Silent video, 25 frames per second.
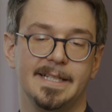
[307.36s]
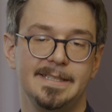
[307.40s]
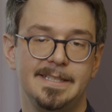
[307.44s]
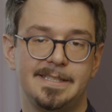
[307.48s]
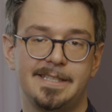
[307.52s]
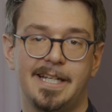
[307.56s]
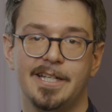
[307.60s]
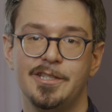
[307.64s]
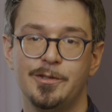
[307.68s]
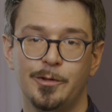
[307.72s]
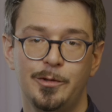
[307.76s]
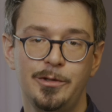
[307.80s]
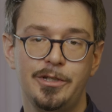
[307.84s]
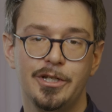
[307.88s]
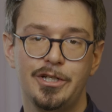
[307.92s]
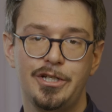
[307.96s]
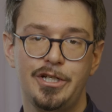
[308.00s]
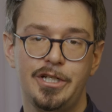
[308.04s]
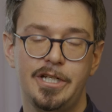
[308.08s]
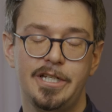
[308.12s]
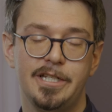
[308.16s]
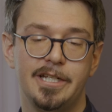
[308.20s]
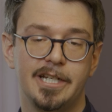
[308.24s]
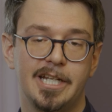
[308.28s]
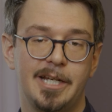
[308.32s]
Das ist ganz
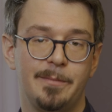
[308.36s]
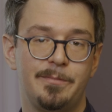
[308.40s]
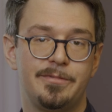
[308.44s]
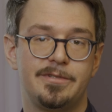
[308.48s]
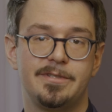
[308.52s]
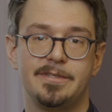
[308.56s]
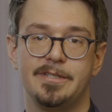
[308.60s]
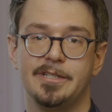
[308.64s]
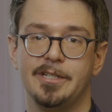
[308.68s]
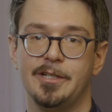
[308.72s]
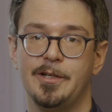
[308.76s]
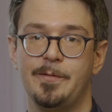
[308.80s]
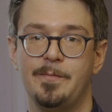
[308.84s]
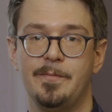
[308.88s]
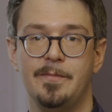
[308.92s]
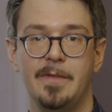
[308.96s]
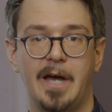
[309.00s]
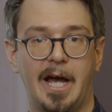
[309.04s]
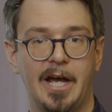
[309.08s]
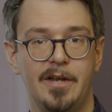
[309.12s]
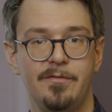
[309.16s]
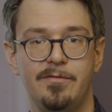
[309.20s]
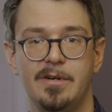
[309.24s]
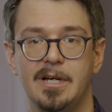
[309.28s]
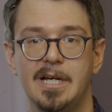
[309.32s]
unterschiedlich. Da gibt es ähm,
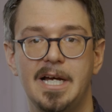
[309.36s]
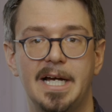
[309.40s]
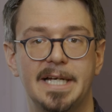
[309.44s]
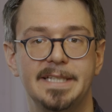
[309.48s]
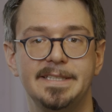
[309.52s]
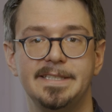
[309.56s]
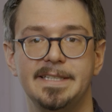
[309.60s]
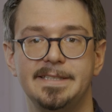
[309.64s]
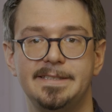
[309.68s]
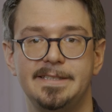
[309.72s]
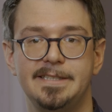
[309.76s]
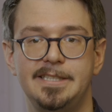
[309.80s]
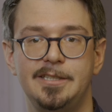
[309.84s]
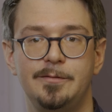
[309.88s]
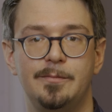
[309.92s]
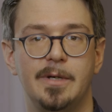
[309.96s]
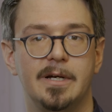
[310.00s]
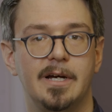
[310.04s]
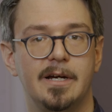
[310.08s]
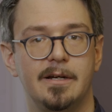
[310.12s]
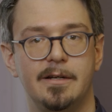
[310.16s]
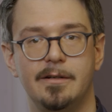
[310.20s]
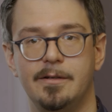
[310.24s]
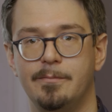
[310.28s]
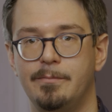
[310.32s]
einfache Ansätze, die
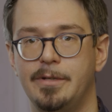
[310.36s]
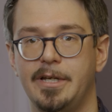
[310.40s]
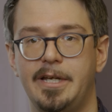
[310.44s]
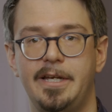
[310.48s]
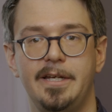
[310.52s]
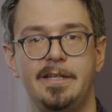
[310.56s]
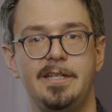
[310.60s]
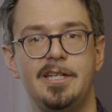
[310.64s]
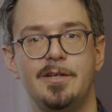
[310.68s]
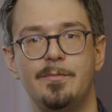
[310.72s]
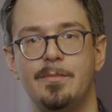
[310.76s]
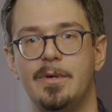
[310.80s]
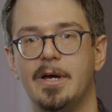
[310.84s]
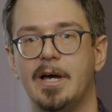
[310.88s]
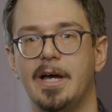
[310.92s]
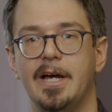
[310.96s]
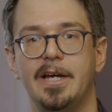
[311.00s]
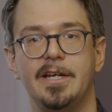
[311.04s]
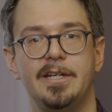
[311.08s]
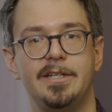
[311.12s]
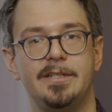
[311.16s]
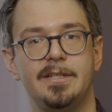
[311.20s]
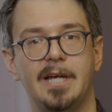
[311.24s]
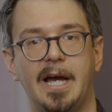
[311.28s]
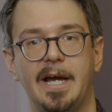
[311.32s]
beginnen im
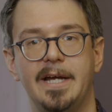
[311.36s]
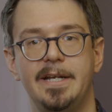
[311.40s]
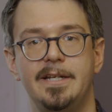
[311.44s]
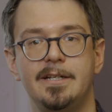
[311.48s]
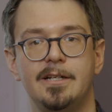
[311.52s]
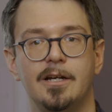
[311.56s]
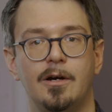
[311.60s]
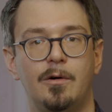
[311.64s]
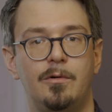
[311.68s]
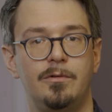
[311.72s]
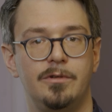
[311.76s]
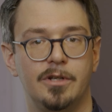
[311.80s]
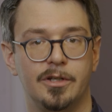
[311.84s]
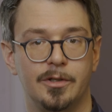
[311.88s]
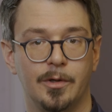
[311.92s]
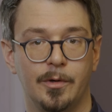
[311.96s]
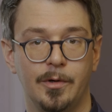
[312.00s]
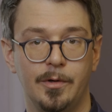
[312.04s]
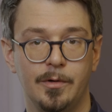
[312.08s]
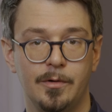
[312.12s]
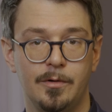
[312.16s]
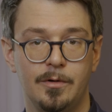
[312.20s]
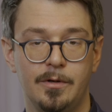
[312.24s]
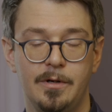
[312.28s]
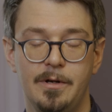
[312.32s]
Bereich einiger hundert
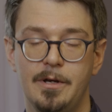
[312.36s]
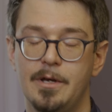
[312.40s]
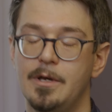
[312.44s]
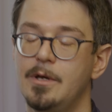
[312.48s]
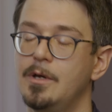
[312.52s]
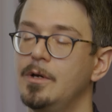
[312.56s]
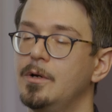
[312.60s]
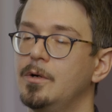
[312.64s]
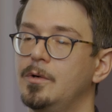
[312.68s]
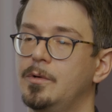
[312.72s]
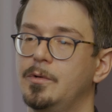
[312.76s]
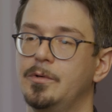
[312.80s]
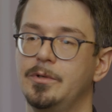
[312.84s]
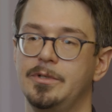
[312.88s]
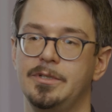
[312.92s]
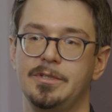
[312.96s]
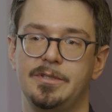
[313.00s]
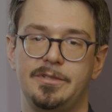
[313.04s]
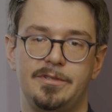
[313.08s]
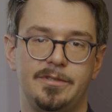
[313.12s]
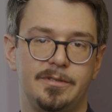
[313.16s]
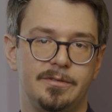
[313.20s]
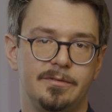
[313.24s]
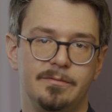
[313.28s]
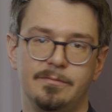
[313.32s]
Euro
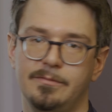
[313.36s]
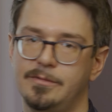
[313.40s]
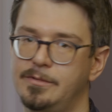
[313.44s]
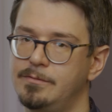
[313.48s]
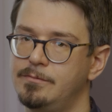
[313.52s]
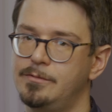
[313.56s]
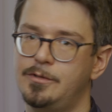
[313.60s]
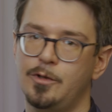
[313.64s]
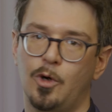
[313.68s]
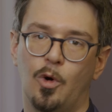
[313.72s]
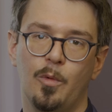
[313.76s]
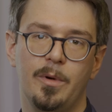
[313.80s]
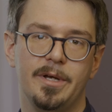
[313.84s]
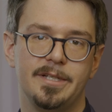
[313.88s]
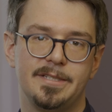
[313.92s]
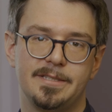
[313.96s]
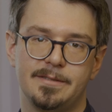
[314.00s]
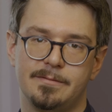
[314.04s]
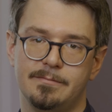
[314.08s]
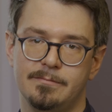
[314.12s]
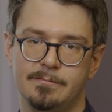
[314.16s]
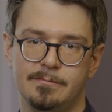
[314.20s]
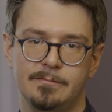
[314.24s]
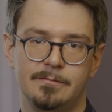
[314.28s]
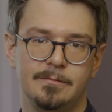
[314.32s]
und die
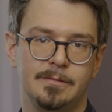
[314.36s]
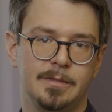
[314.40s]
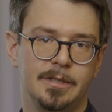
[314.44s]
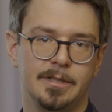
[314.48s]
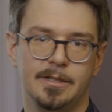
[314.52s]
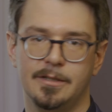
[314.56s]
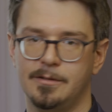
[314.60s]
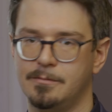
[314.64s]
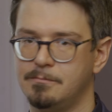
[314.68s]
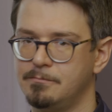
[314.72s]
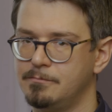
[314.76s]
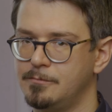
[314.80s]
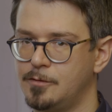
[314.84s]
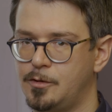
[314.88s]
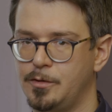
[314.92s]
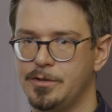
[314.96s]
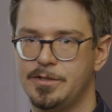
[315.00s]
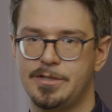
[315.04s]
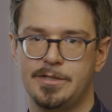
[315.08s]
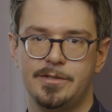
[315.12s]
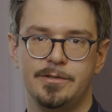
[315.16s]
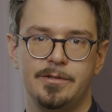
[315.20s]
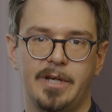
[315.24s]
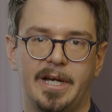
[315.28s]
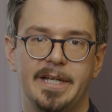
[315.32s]
obersten äh,
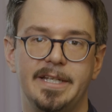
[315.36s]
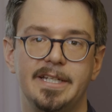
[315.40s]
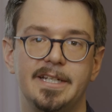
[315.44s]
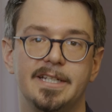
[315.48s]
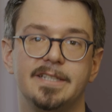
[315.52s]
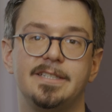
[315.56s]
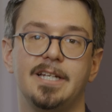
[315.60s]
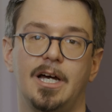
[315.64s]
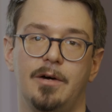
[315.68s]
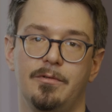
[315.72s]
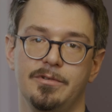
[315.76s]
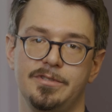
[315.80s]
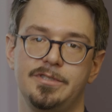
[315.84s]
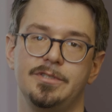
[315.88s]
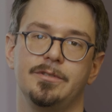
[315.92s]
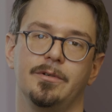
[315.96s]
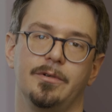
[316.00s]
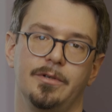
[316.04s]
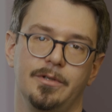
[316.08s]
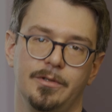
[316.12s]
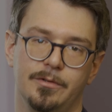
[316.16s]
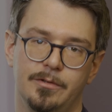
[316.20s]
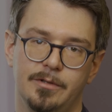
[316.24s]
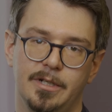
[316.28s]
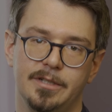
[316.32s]
kosten so einige tausend
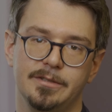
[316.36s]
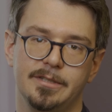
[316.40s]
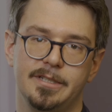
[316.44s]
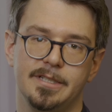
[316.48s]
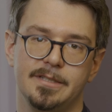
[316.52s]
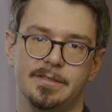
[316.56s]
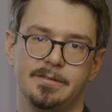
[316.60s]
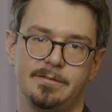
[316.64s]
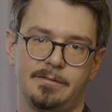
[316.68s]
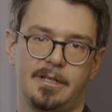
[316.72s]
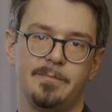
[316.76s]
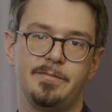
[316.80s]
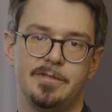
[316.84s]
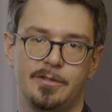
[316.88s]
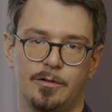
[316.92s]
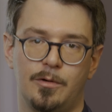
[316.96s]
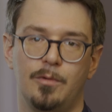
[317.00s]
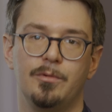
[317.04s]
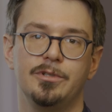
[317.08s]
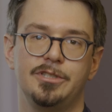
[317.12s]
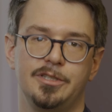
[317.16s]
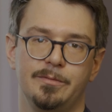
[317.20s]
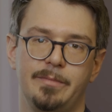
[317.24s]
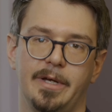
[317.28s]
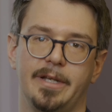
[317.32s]
Euro. Also das gibt es eine
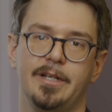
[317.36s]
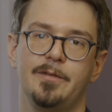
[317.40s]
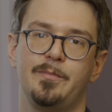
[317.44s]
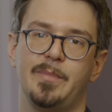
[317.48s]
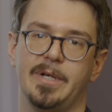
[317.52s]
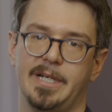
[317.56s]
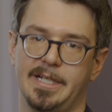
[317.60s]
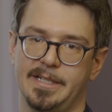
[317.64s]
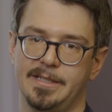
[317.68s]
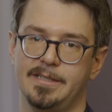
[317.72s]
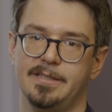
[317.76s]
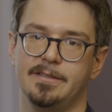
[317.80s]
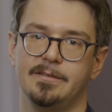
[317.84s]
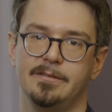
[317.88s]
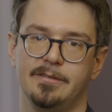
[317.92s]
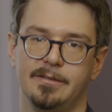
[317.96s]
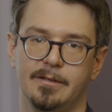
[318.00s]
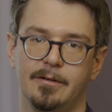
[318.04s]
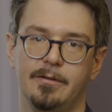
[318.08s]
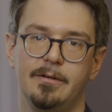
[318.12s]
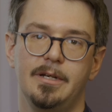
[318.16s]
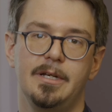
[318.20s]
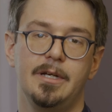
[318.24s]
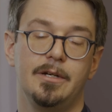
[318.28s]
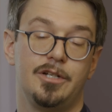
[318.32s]
große Bandbreite.
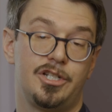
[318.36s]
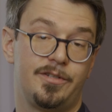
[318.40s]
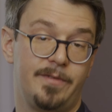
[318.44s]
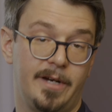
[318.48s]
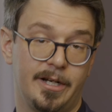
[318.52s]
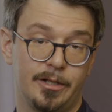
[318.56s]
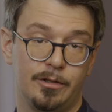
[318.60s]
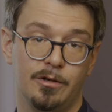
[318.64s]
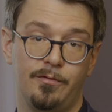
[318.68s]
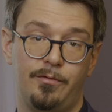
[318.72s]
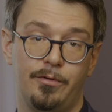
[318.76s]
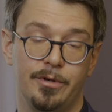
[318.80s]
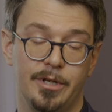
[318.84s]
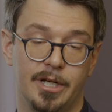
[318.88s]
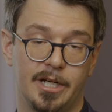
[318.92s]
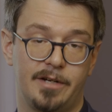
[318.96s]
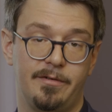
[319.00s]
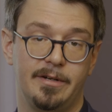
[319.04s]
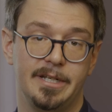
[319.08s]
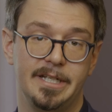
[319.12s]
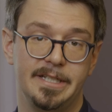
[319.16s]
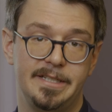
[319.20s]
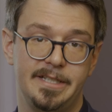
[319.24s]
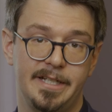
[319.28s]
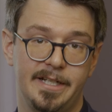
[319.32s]
Schwankt auch von der
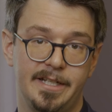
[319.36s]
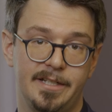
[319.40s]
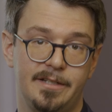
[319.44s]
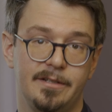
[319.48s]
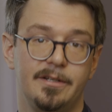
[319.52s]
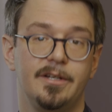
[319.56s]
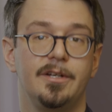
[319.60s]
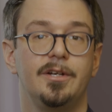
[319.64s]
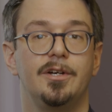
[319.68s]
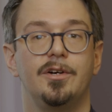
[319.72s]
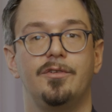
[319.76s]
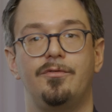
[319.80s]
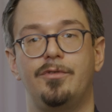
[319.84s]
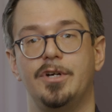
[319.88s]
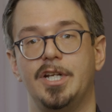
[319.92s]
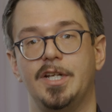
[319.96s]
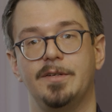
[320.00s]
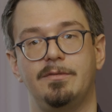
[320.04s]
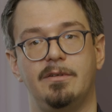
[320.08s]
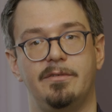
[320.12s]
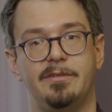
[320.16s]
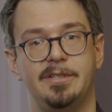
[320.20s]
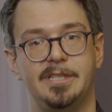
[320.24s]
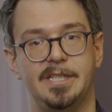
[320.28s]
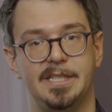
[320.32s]
Qualität, von
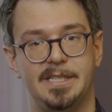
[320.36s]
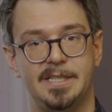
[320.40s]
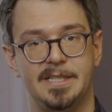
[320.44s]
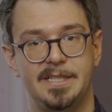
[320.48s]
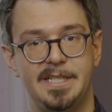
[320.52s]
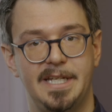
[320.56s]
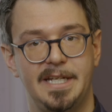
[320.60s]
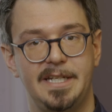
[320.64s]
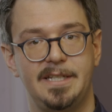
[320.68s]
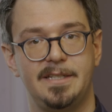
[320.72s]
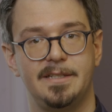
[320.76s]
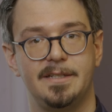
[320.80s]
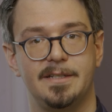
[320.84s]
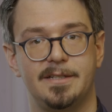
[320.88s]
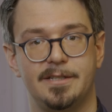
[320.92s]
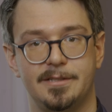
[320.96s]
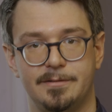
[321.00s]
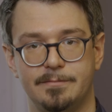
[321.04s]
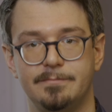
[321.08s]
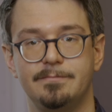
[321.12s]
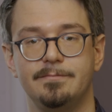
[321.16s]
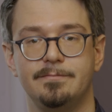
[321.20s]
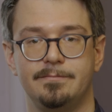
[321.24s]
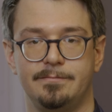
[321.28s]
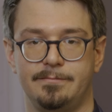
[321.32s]
der verwendeten Technik.